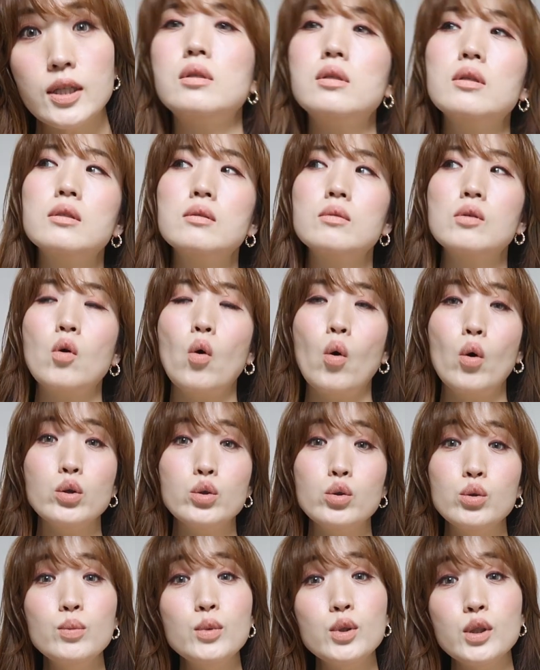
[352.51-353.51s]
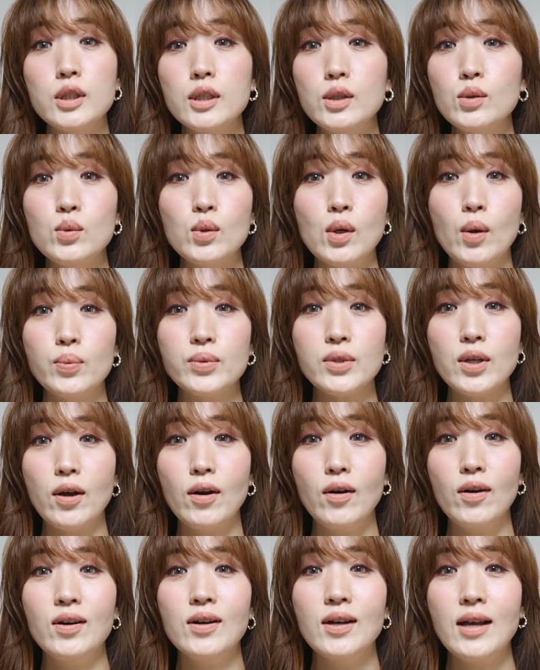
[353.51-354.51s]
지금 거의 숨을 쉴 수가
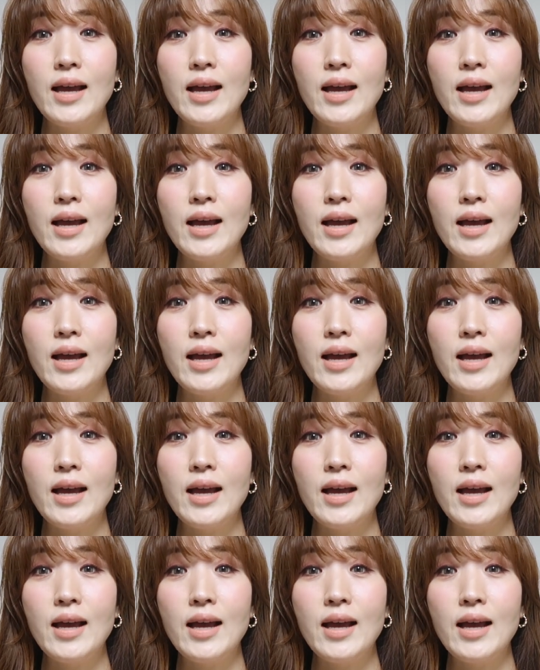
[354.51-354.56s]
없어요.